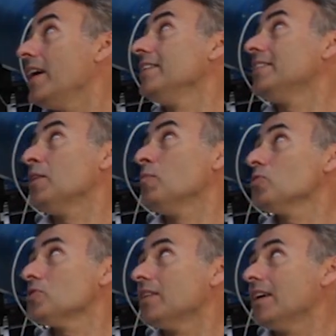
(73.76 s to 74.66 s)
aquí
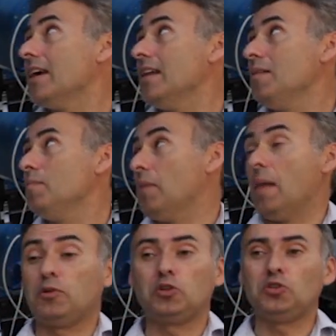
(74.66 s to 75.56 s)
tenemos el
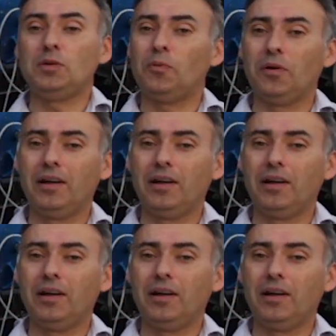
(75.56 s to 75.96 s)
prototipo